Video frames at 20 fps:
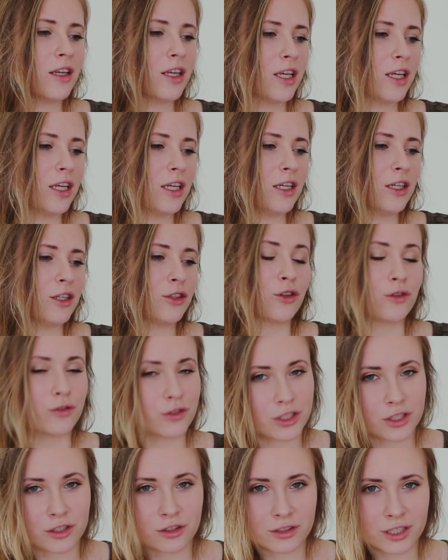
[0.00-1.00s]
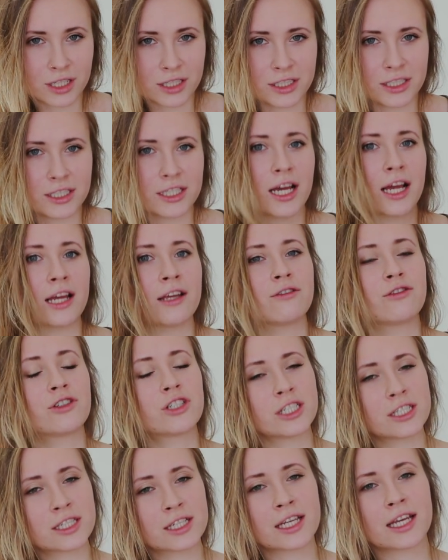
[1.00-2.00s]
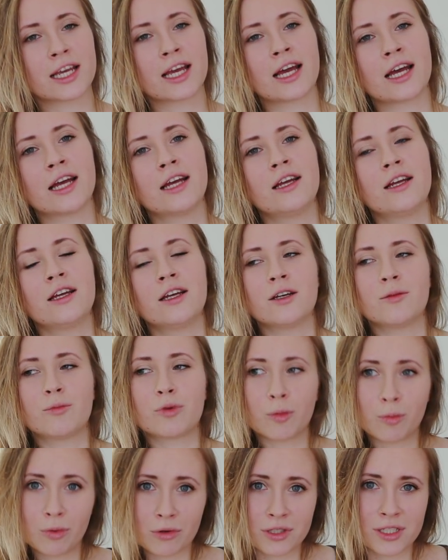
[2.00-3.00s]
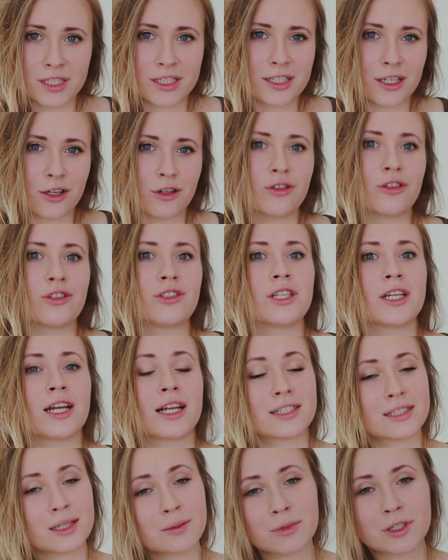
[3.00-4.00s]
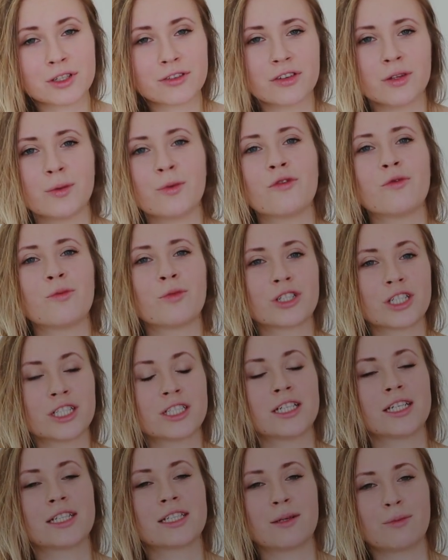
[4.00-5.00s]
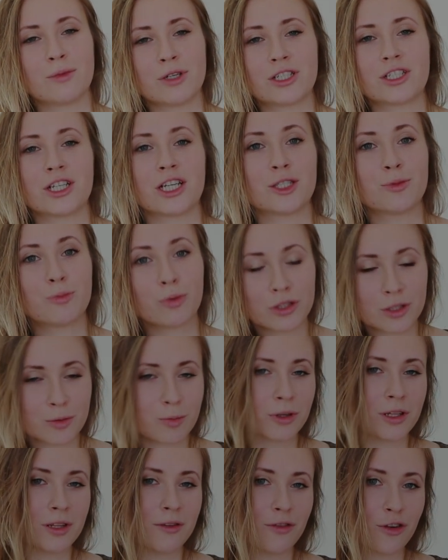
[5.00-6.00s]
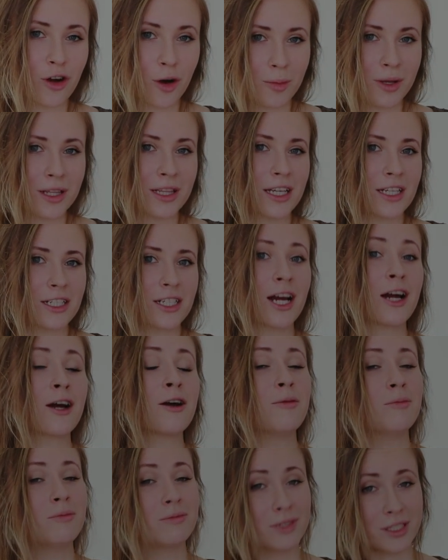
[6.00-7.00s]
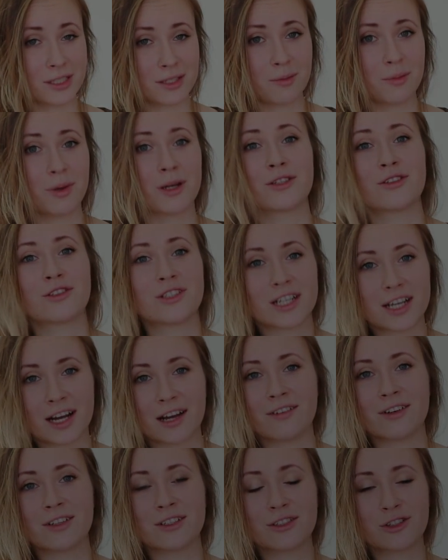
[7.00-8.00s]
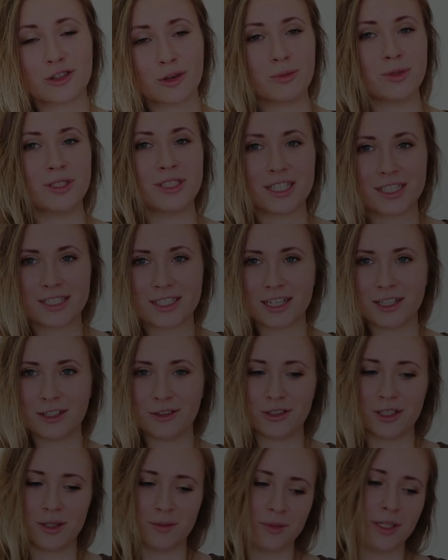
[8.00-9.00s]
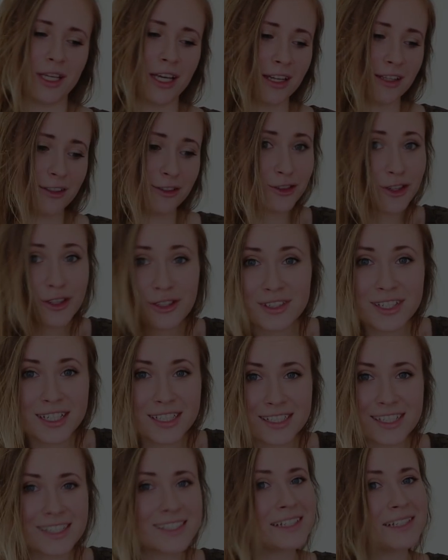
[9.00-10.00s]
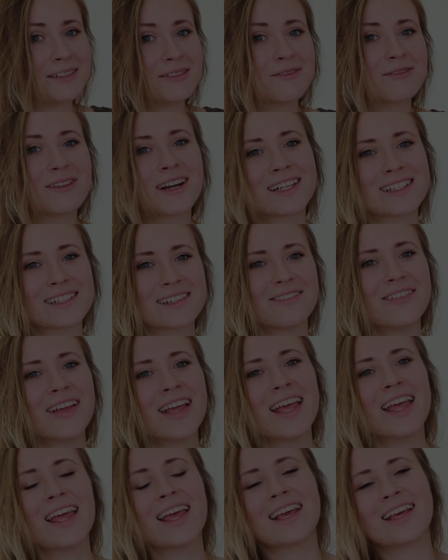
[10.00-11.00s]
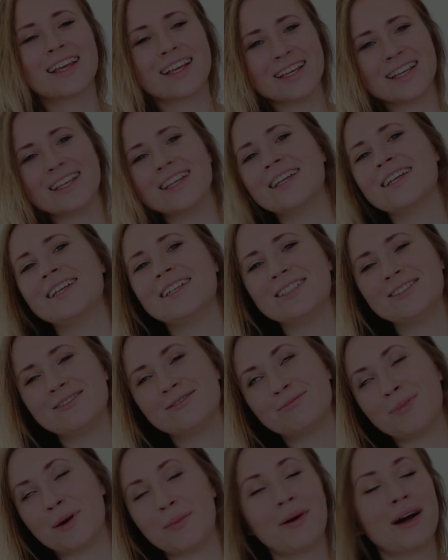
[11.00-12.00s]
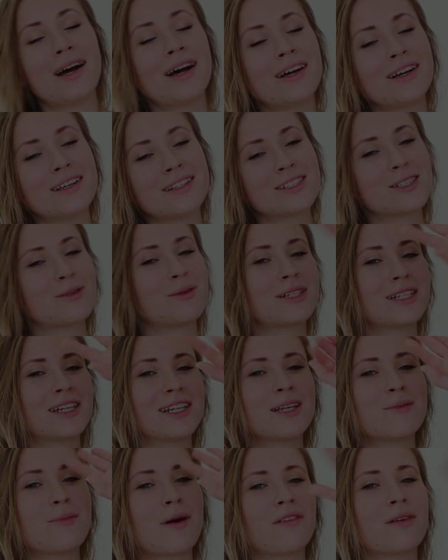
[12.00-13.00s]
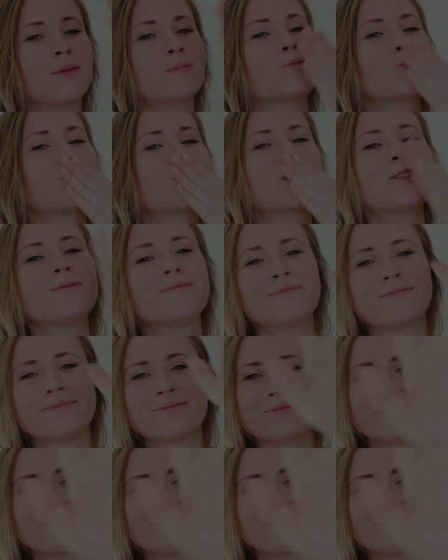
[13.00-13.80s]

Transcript: I to wszystko na dzisiaj. Wszystkie propozycje odnośnie następnych filmów możecie zamieszczać pod spodem w komentarzach. Jestem bardzo ciekawa, co byście chcieli ode mnie dostać następnym razem. I pa pa, do zobaczenia niebawem.